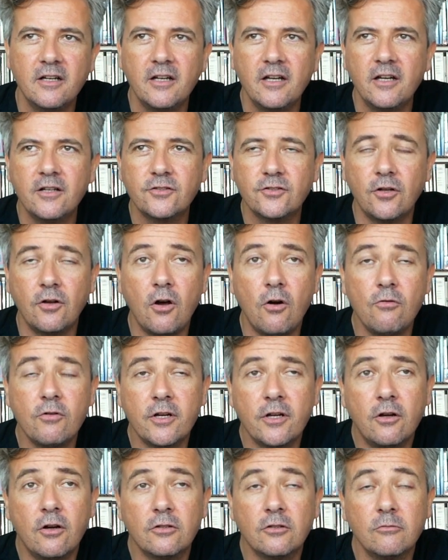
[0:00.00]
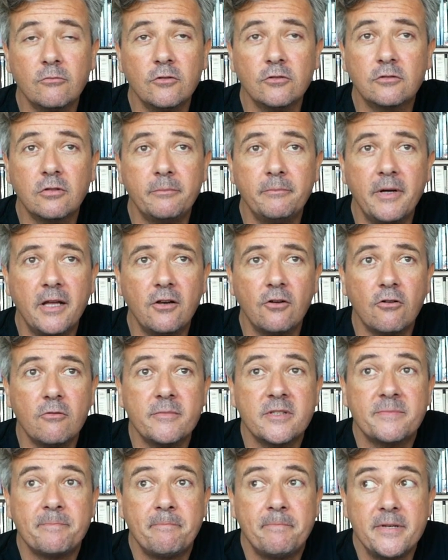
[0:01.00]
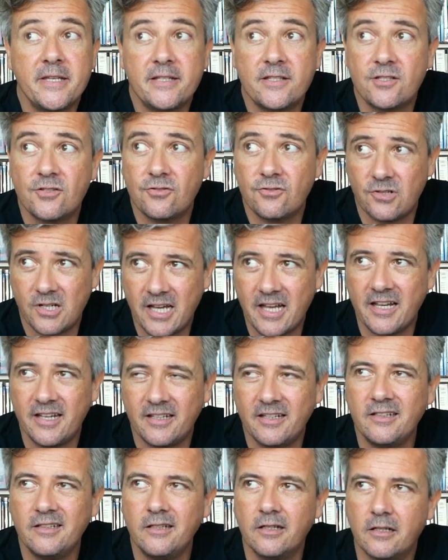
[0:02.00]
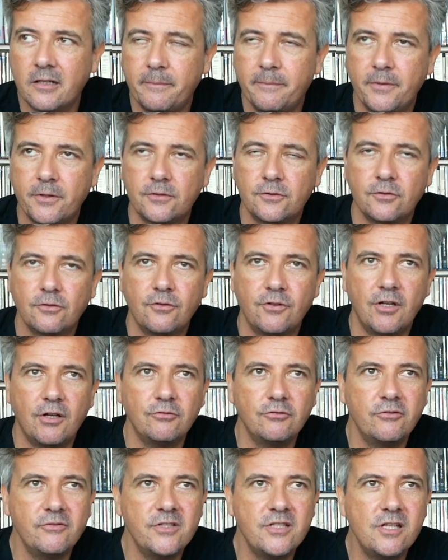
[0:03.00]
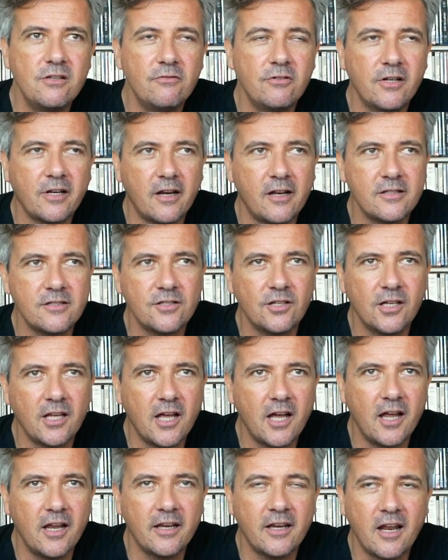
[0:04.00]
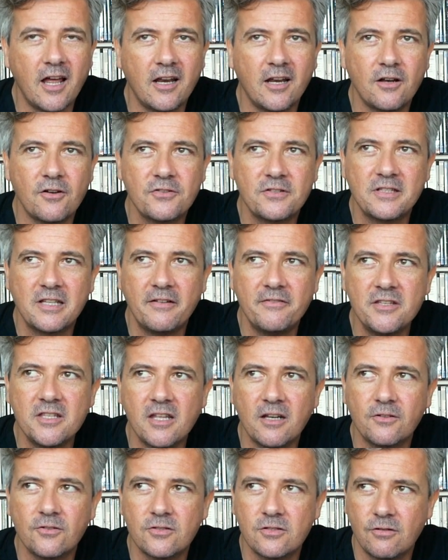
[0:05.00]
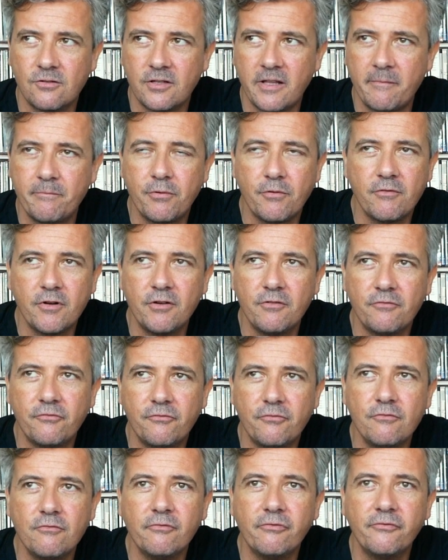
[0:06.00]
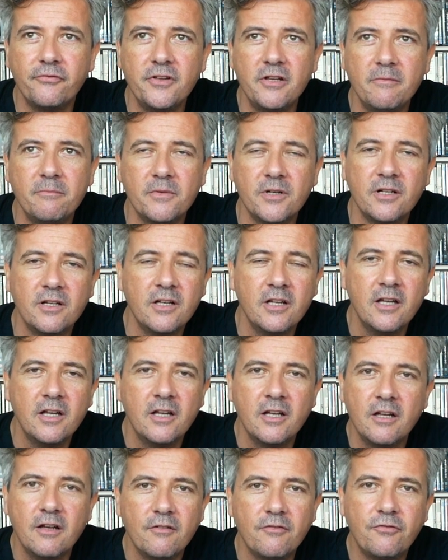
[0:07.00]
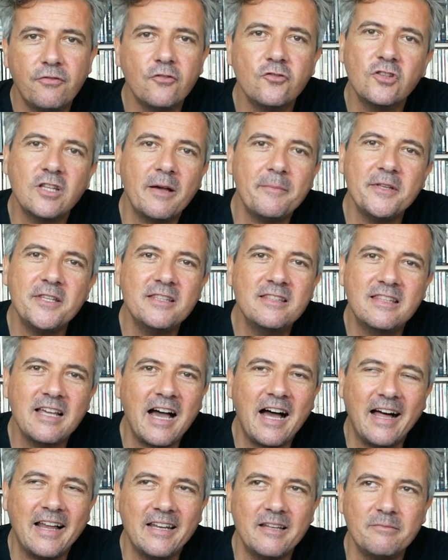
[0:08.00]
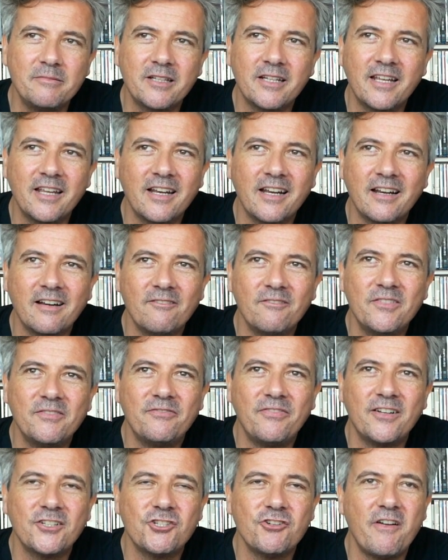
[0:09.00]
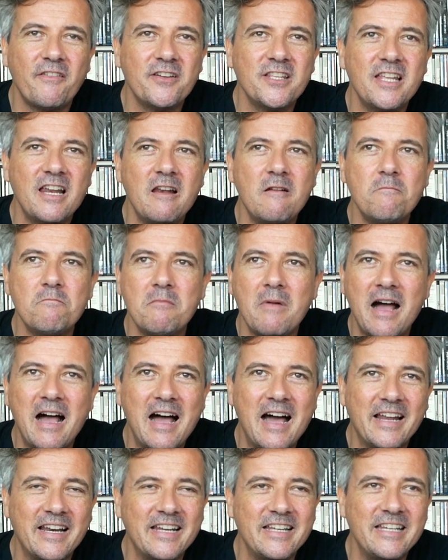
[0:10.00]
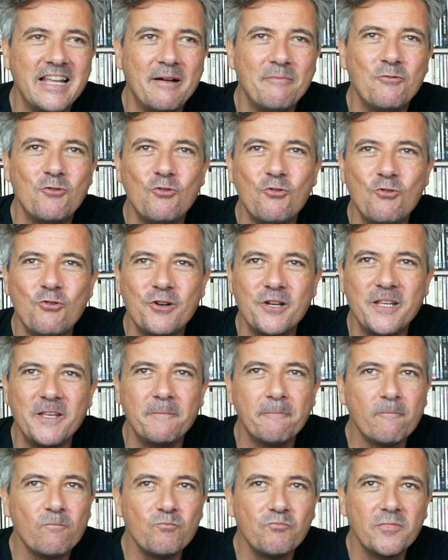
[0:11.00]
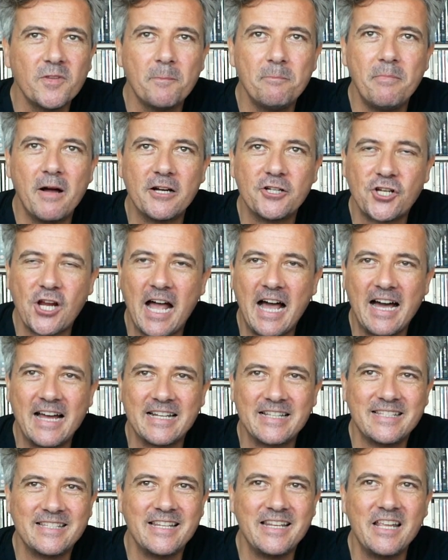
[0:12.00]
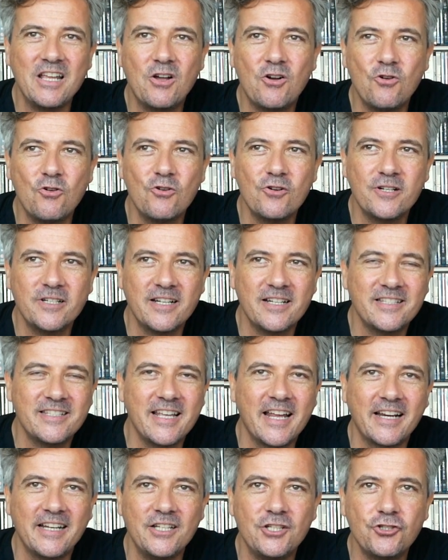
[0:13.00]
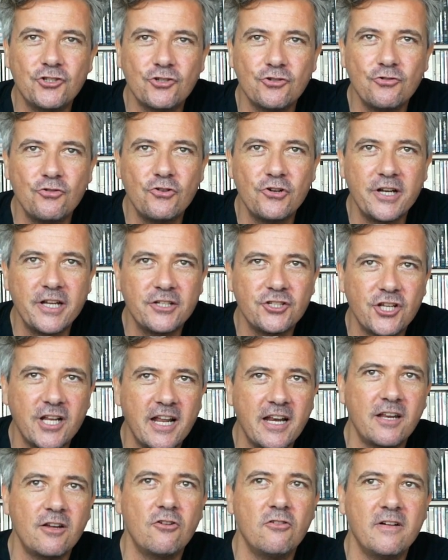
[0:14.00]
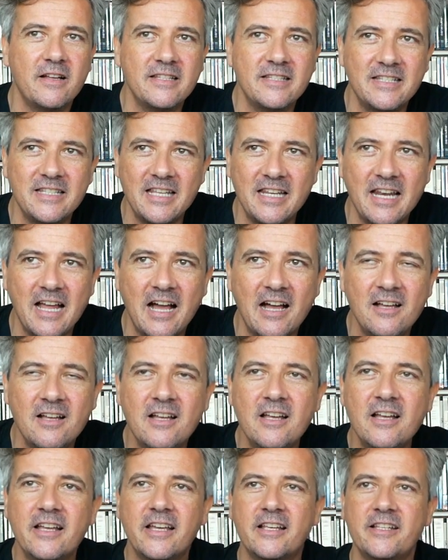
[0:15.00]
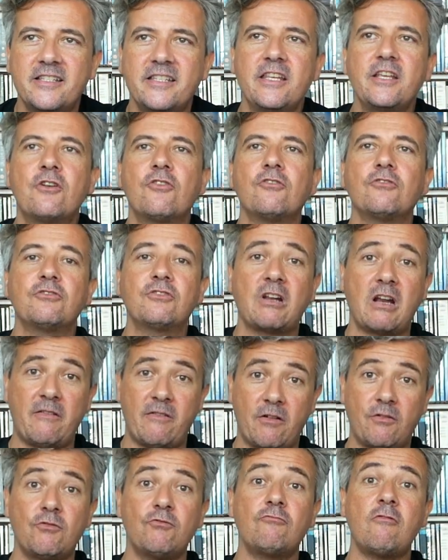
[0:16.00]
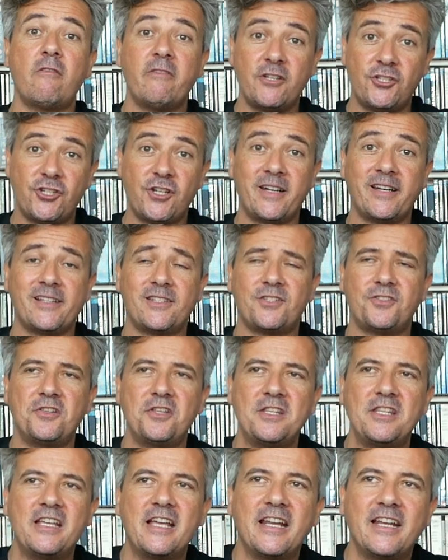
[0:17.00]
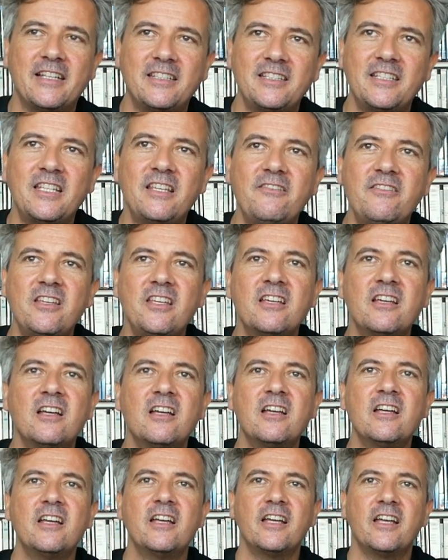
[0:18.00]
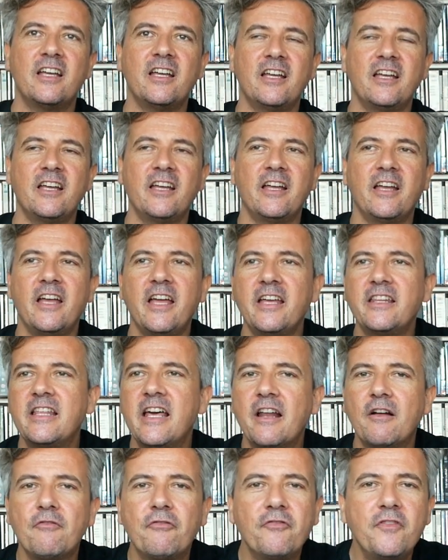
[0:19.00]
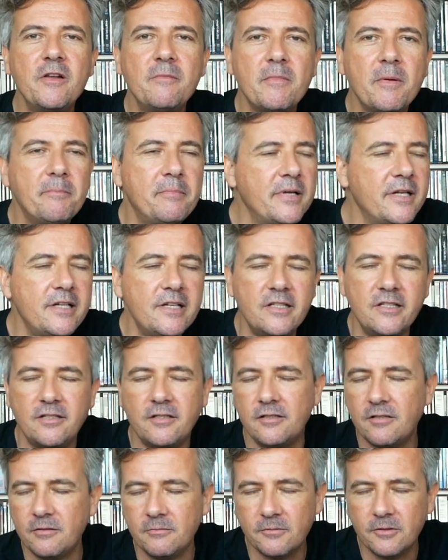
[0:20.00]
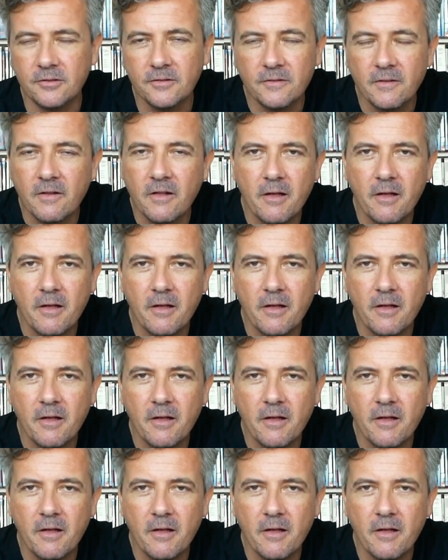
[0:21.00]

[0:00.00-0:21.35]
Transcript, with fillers: So, ho un ricordo molto bello come spesso è il rapporto con l'audiovisivo in relazione a, alla nostra vita, al nostro tempo, quello fu un film fondamentale perché faceva vedere il mare, gli amori, baciarsi, rincorrersi a riccione. C'era Enrico Vanzina che si incontrava con nuove generazioni di creativi eh, ed era un film bellissimo.